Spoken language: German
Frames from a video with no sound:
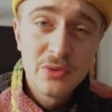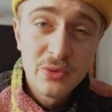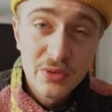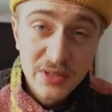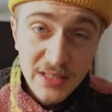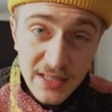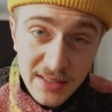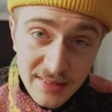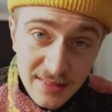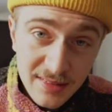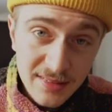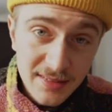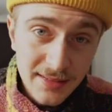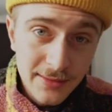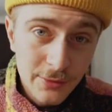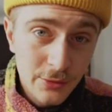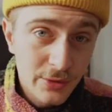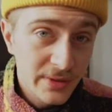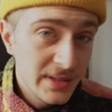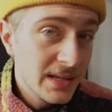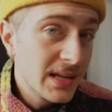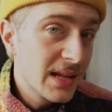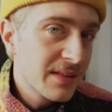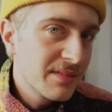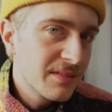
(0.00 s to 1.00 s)
Und jetzt ist
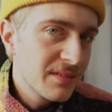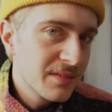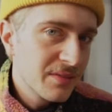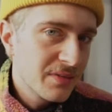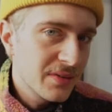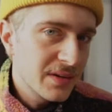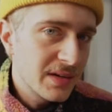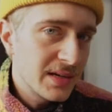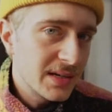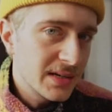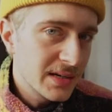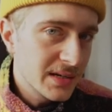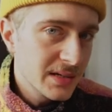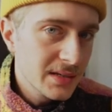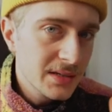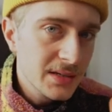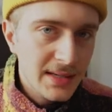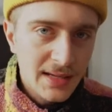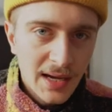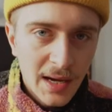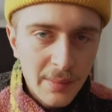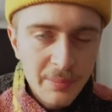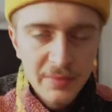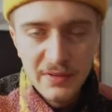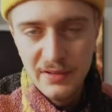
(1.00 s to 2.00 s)
natürlich die letzte Frage.
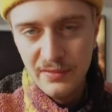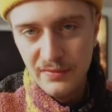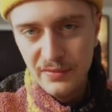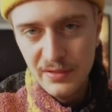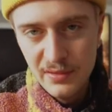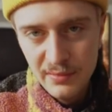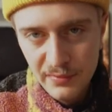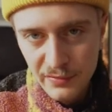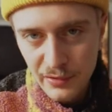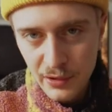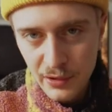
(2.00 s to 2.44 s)
Ihr habt den Film